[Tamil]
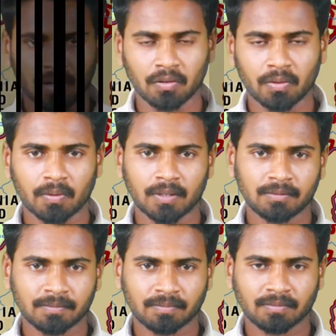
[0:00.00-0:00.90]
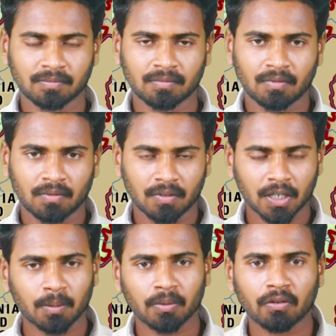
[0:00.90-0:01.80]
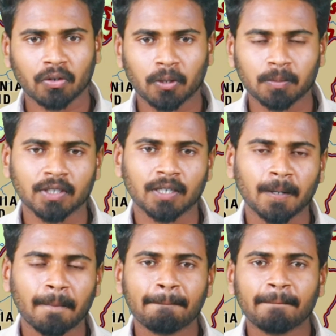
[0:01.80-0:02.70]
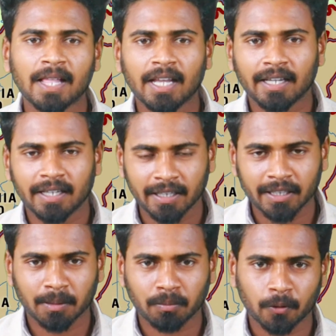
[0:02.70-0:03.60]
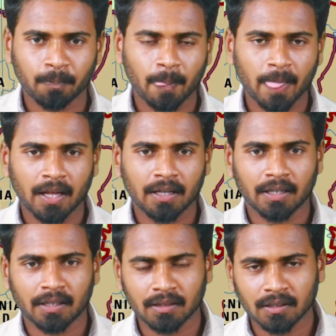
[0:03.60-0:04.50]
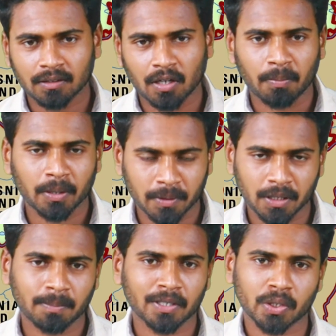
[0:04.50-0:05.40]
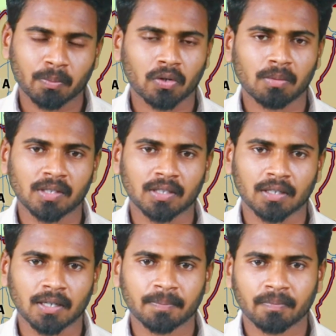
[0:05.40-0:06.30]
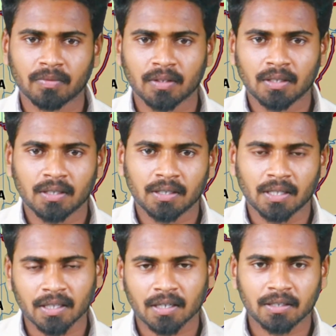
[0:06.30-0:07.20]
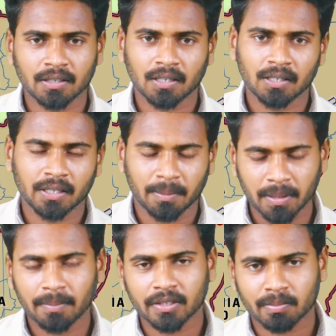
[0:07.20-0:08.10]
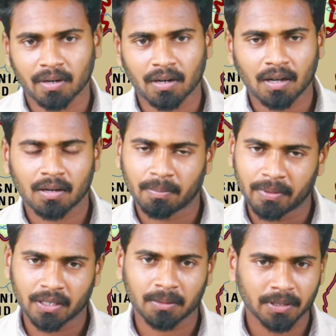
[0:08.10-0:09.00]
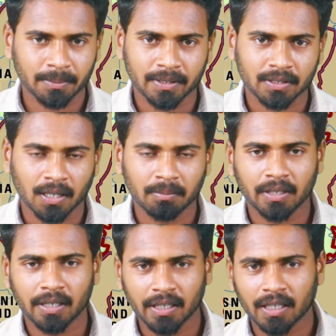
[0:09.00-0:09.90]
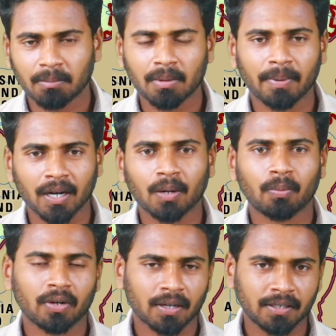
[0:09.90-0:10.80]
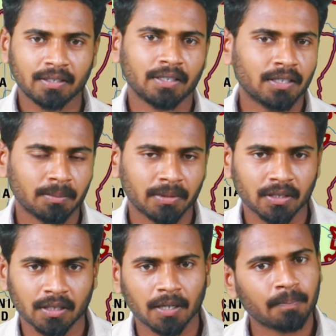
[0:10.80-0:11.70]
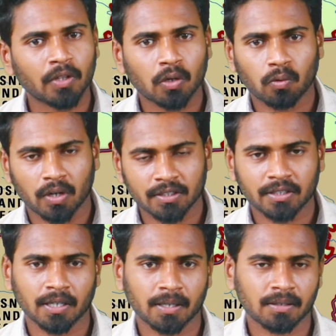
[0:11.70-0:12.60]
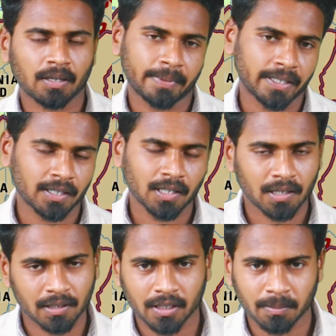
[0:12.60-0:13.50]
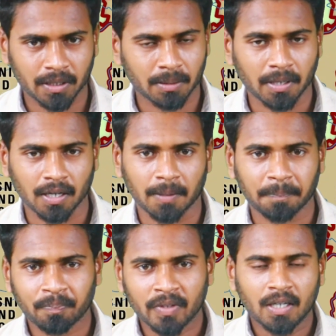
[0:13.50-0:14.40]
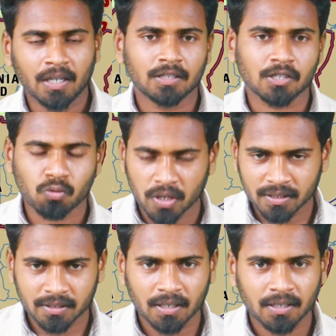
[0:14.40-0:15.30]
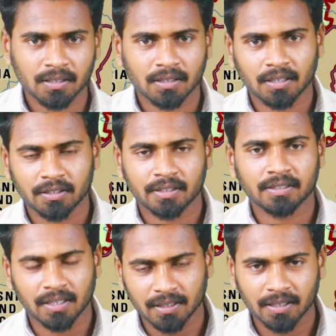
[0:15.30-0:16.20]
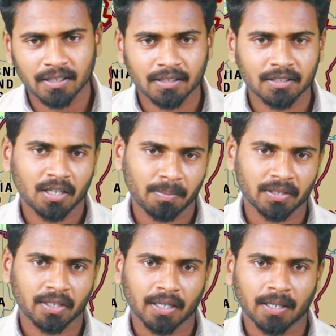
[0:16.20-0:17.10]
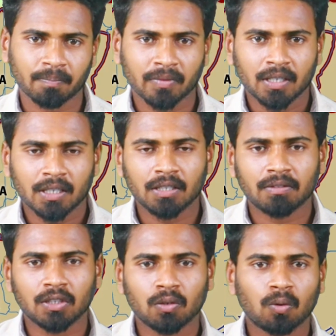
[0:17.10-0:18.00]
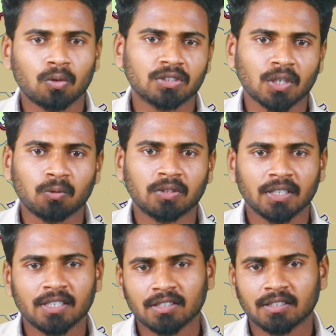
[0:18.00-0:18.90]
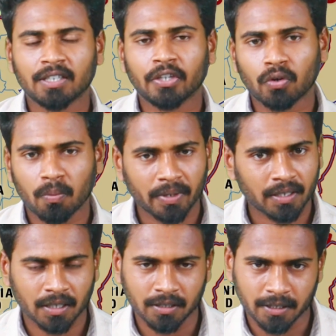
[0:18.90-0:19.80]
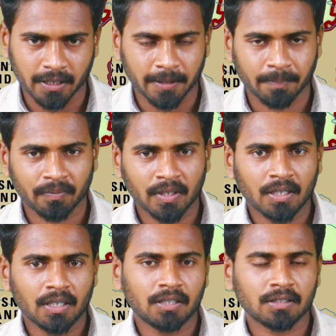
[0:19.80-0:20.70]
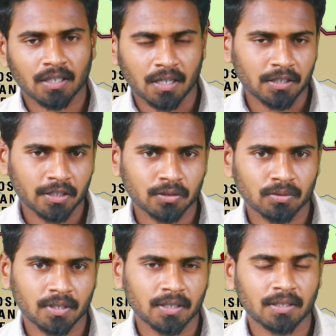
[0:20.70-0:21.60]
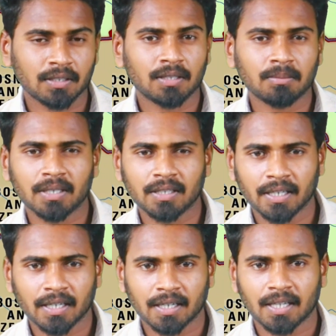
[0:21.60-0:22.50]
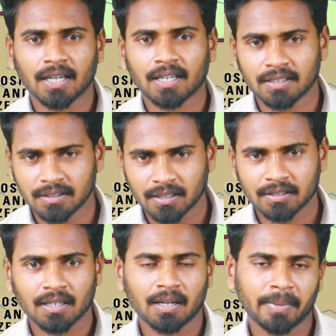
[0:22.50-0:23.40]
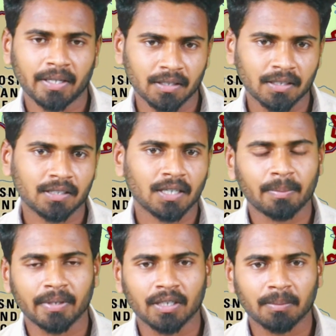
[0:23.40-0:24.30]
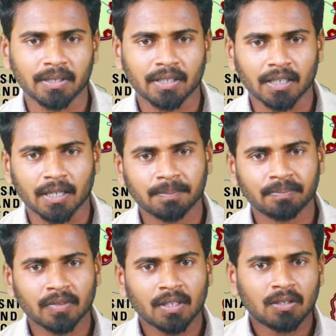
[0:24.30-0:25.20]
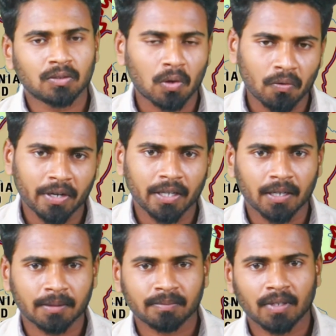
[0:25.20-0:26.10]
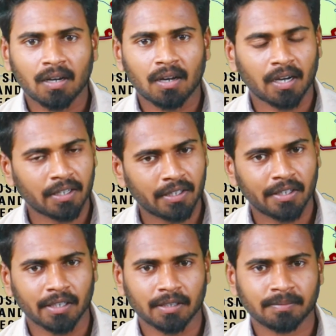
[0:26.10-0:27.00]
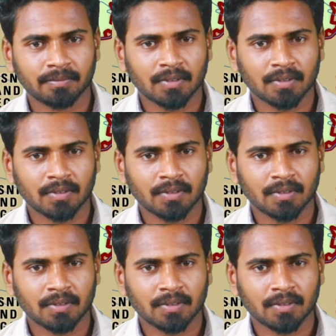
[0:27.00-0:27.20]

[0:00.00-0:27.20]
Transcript: ஹலோ எவ்ரி ஒன் வெல்கம் டு அவர் யூடியூப் சேனல் இன்றைக்கி நம்ம எந்த டாபிக் பற்றி பேச போகிறோம்னு பார்த்தீங்கன்னா எந்த கண்ட்ரியில் எம்பிபிஎஸ் பண்ணலாம் அப்படிங்கிறத பற்றி பேசலாம் இன்றைக்கி நம்ம பார்க்க போகிற கண்ட்ரி என்னென்னு பார்த்தீங்கன்னா குரேஷியா அப்படிங்கிற கண்ட்ரியை பற்றி பார்க்கலாம் இந்த குரேஷியா கண்ட்ரி எங்கே இருக்குன்ட்டு பார்த்தீங்கன்னா இது வந்து ஒரு சவுத் ஈஸ்டர்ன் யூரோப்பியன் கண்ட்ரிங்க இந்த கண்ட்ரியை சுற்றி எது மாதிரியான கண்ட்ரிஸ் எல்லாமே இருக்குது அப்படின்ட்டு பார்த்தீங்கன்னா ஸ்லோவேனியா ஹங்கேரியா